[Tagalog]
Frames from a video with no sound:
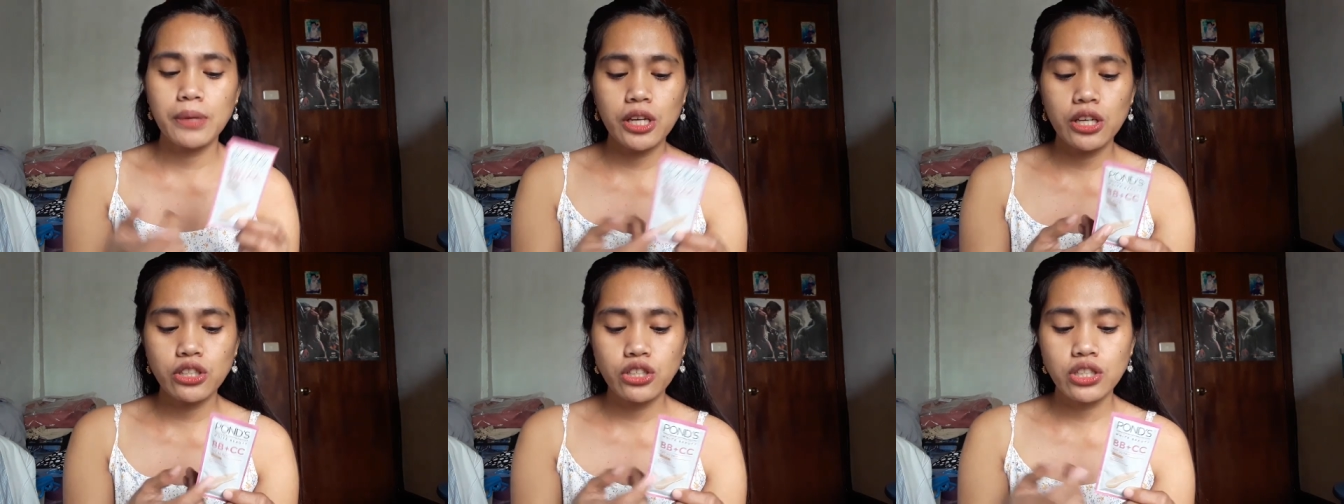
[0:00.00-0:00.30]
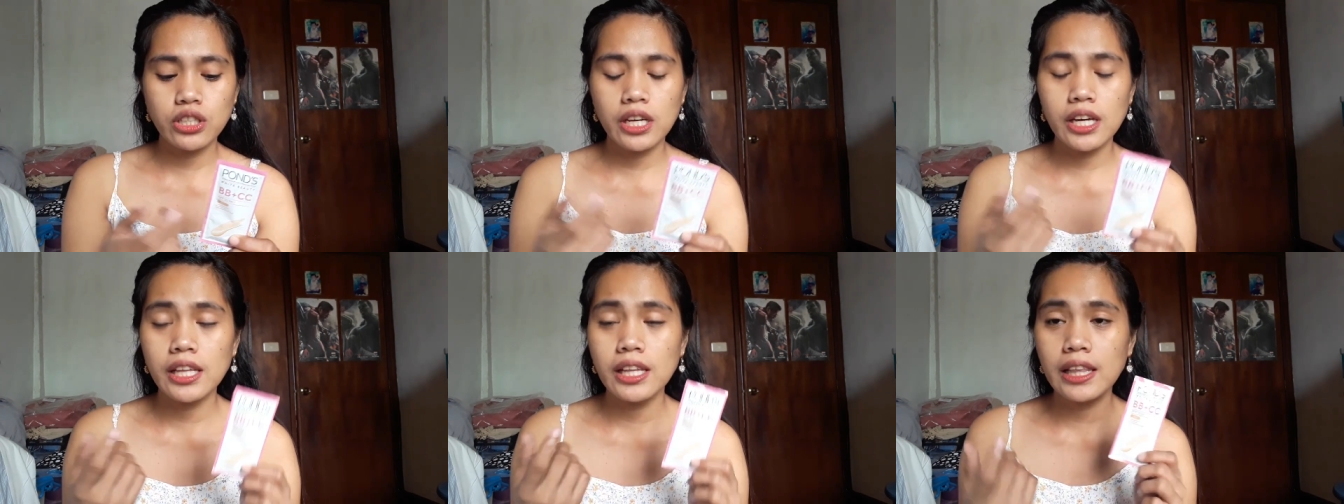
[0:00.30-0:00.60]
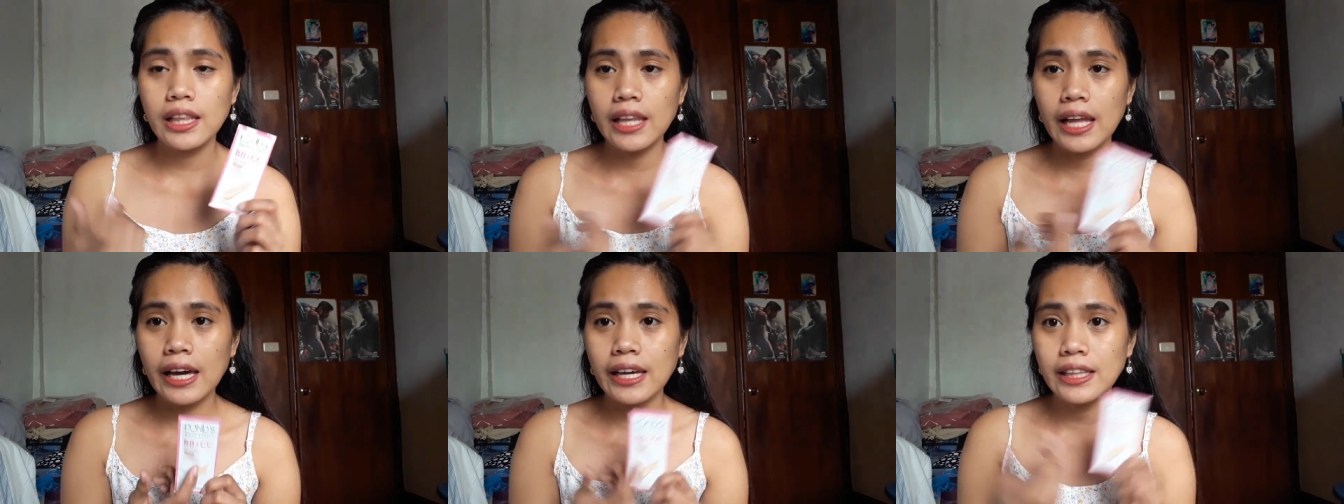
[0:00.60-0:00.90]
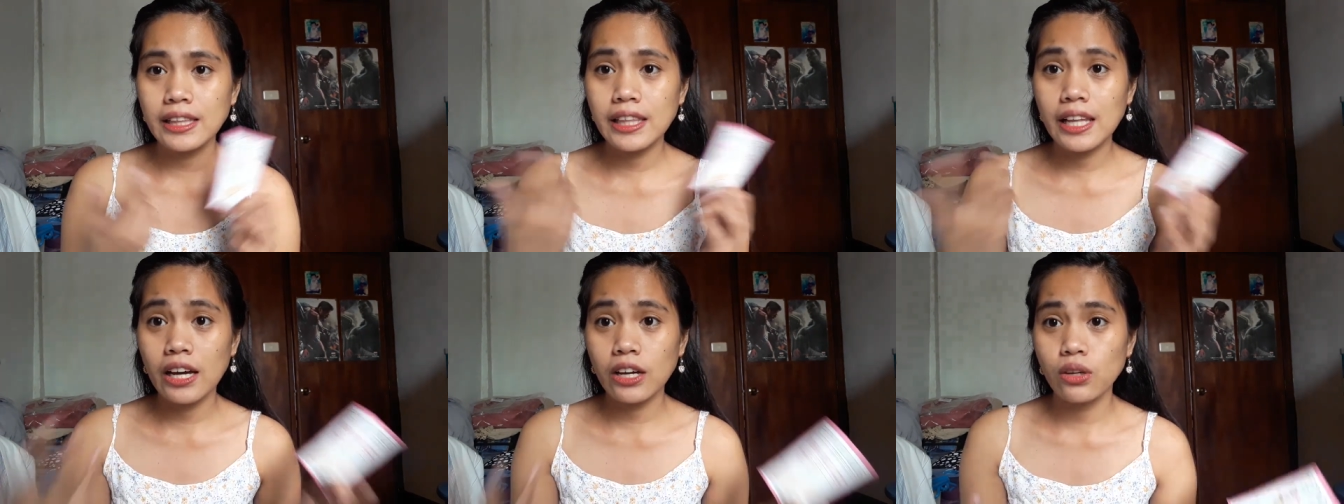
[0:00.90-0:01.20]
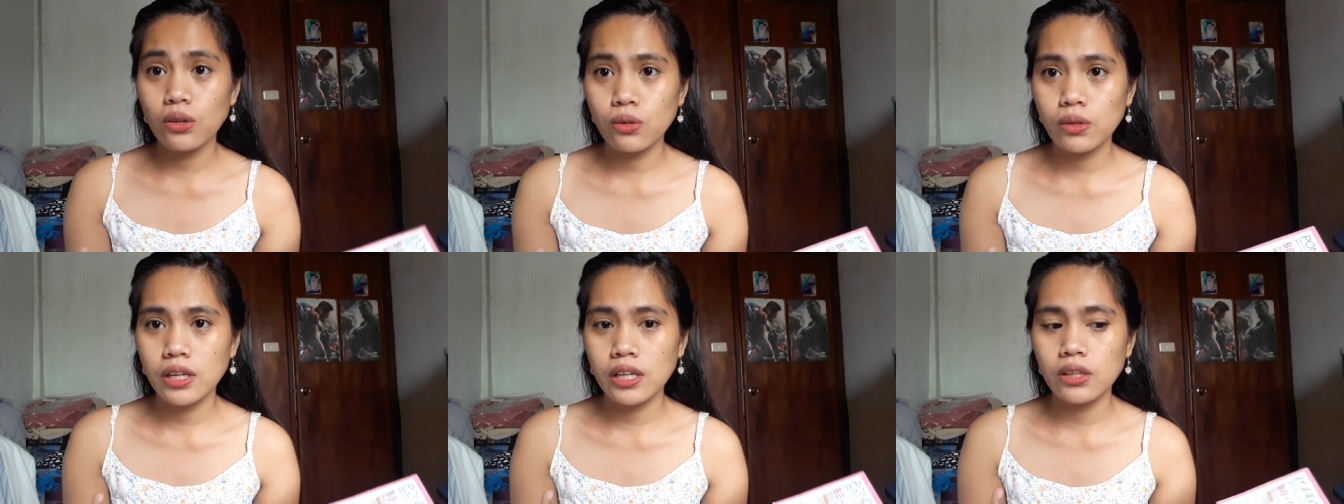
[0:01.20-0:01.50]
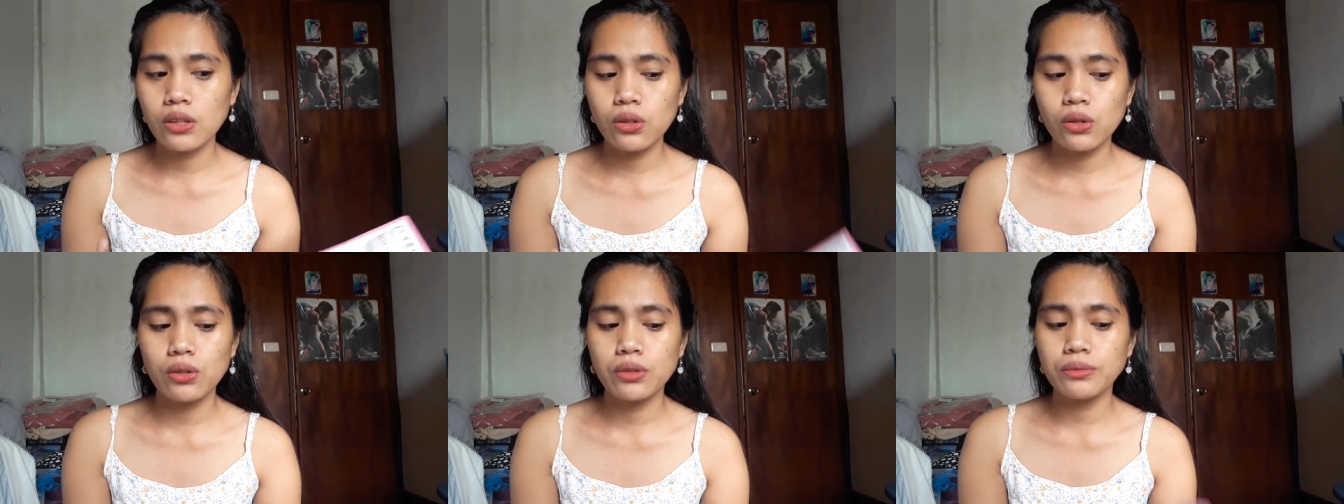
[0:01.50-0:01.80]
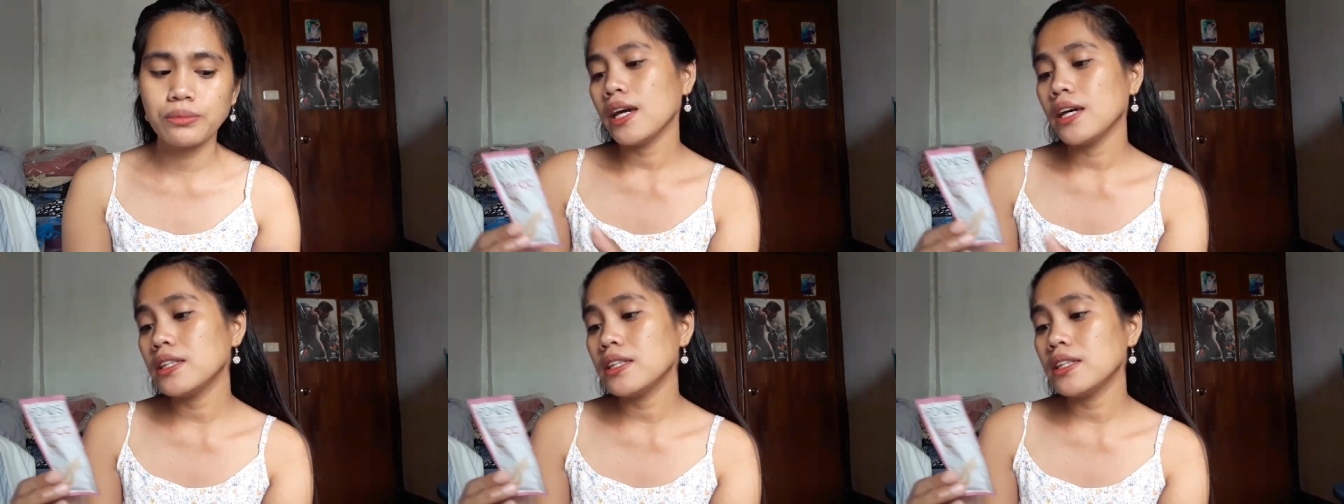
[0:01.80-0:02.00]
beige and light lang yung nandun.